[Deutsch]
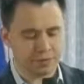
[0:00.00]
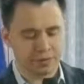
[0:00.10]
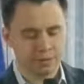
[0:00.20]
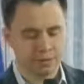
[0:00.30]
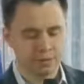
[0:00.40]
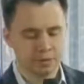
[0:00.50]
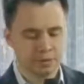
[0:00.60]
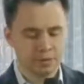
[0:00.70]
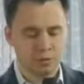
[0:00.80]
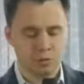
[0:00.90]
am Anfang,
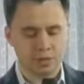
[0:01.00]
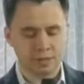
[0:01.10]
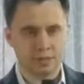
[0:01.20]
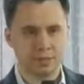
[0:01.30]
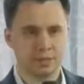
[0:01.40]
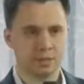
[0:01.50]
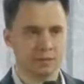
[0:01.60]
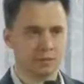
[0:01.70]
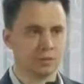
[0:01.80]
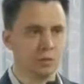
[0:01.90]
Lukas hat
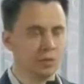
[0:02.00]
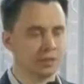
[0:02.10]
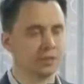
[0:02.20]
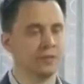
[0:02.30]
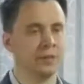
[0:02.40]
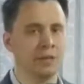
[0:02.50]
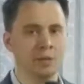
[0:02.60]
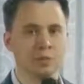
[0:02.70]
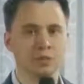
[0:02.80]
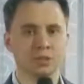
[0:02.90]
ja das
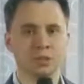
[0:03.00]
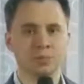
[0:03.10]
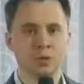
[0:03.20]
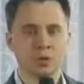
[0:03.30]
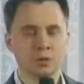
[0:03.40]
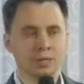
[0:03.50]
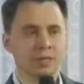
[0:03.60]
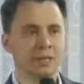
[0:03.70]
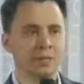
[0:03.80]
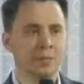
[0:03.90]
Lukas-Evangelium geschrieben
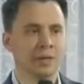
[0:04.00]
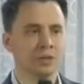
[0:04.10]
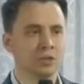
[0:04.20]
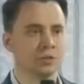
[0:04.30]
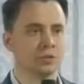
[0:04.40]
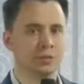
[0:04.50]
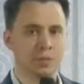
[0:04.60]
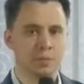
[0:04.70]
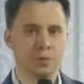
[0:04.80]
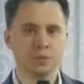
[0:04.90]
und direkt im Anschluss